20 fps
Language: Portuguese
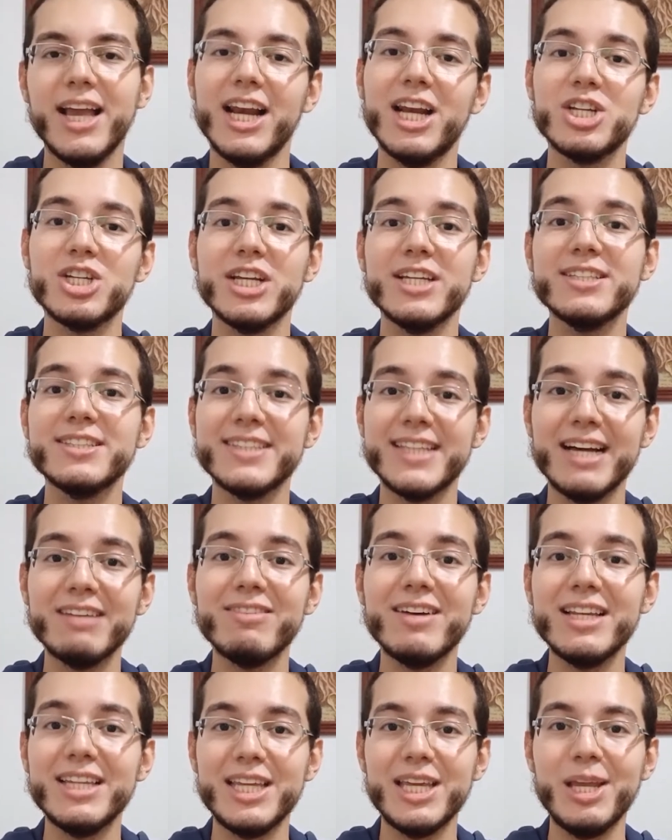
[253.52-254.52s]
ela já
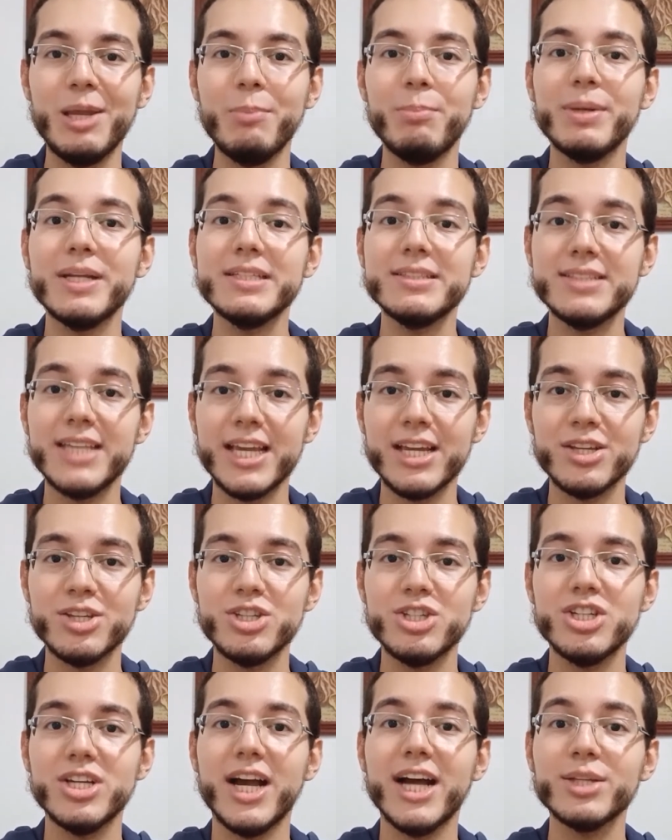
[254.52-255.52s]
estava ali,
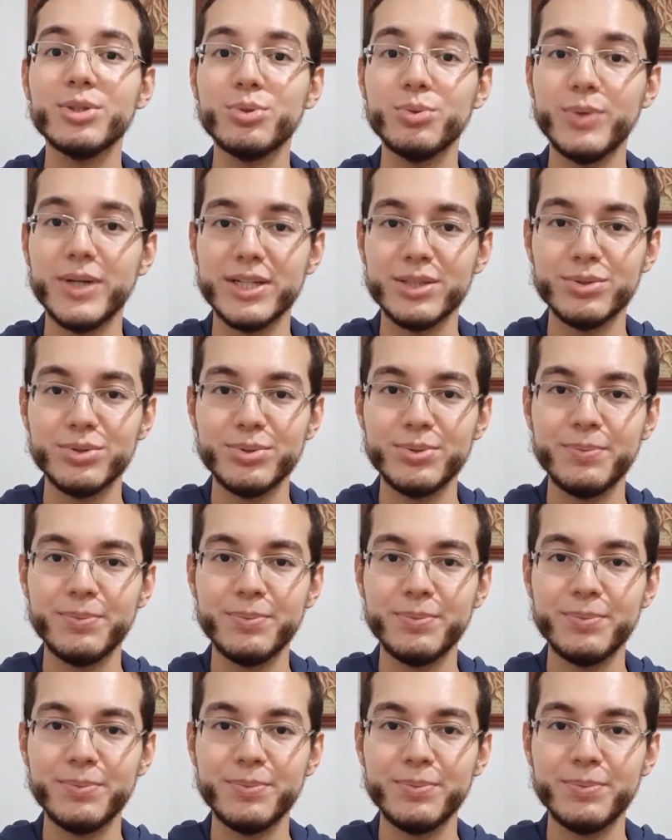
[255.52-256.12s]
presente, atuando.